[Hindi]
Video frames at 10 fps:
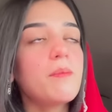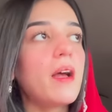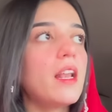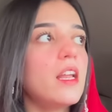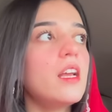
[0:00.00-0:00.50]
से
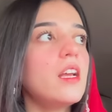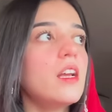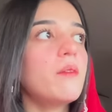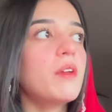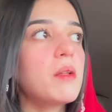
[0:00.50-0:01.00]
पहले
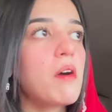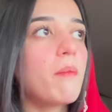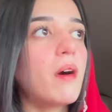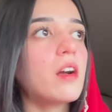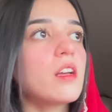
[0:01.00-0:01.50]
मेरी
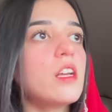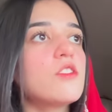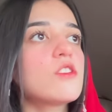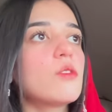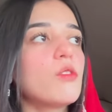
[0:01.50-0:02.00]
मामा की
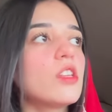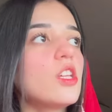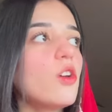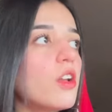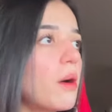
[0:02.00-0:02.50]
इंजरी हुई
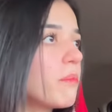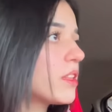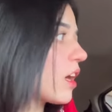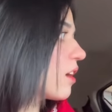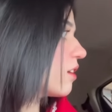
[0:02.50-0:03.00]
थी और
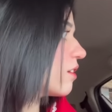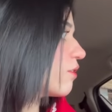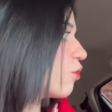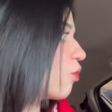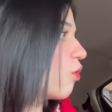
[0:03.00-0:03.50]
अभी तक
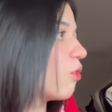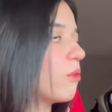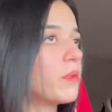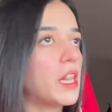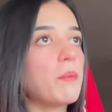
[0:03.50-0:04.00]
वो
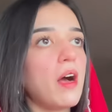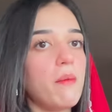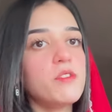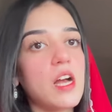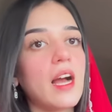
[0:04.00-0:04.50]
मतलब
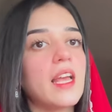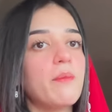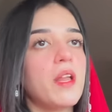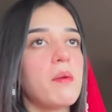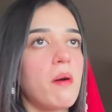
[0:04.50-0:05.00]
अब
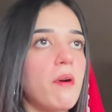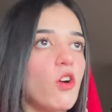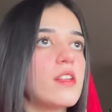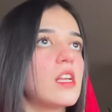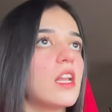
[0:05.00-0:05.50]
जाके मेरी मामा
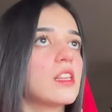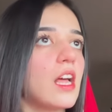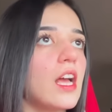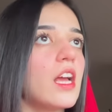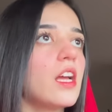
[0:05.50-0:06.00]
को ऐसा
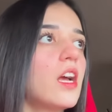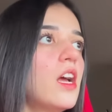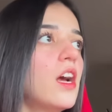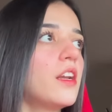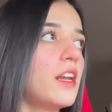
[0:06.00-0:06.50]
लगता है
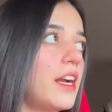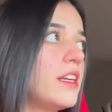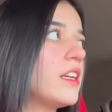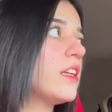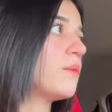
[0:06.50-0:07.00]

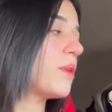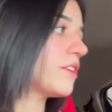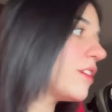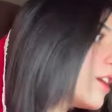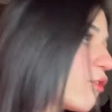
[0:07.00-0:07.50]
कि
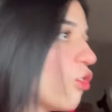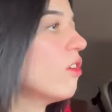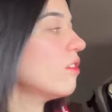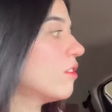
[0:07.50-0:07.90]
परसेंट वो